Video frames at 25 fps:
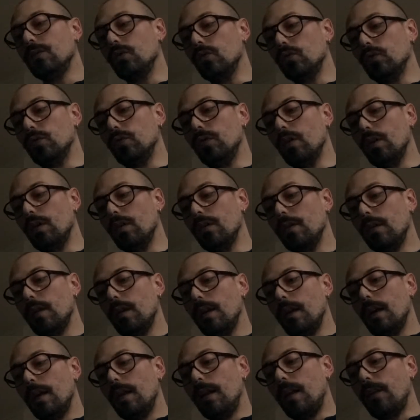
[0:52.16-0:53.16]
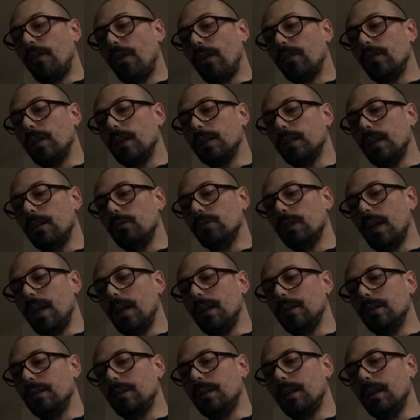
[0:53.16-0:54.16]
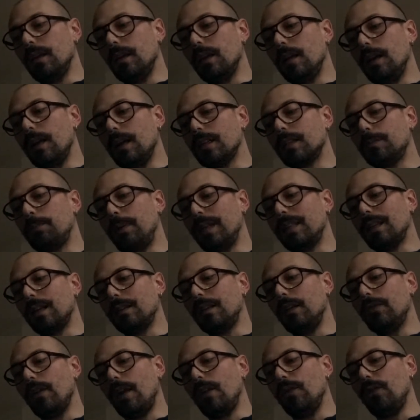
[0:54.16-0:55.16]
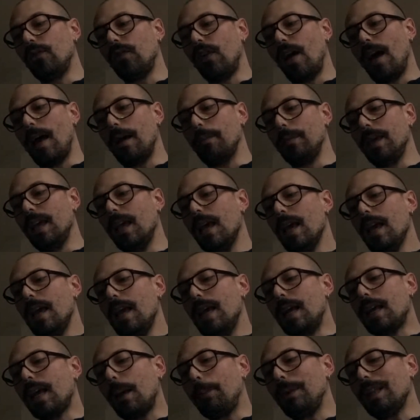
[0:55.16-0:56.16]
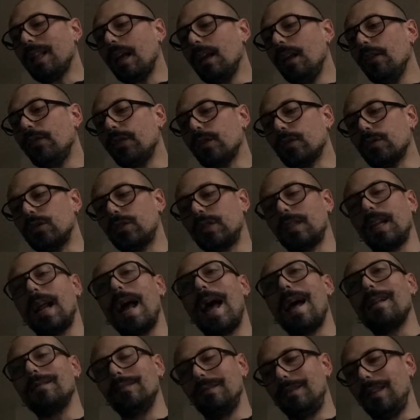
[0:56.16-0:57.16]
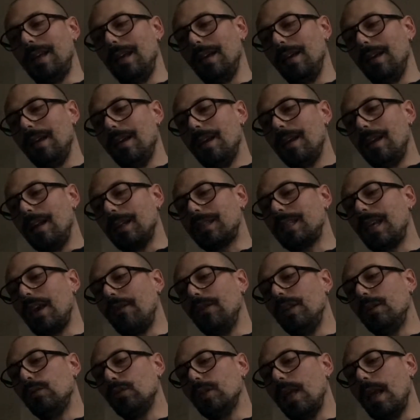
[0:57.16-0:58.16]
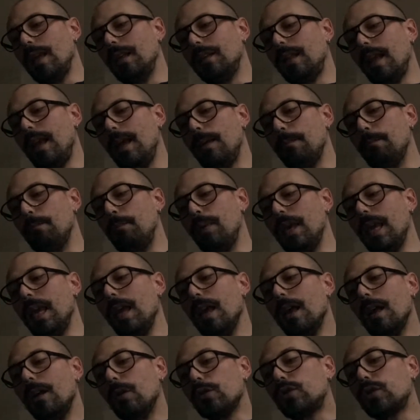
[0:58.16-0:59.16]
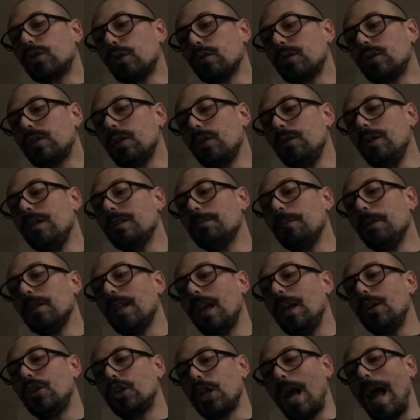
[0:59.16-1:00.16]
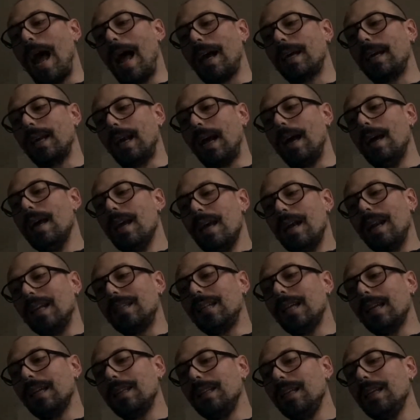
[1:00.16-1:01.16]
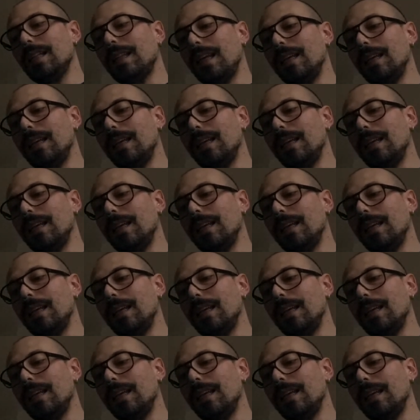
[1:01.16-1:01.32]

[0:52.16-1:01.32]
nudo, le favole deludenti, le aspettative infami, il capitale frustrante, la schiavitù dei tempi, l'ostruzionismo dei chakra, la tirannia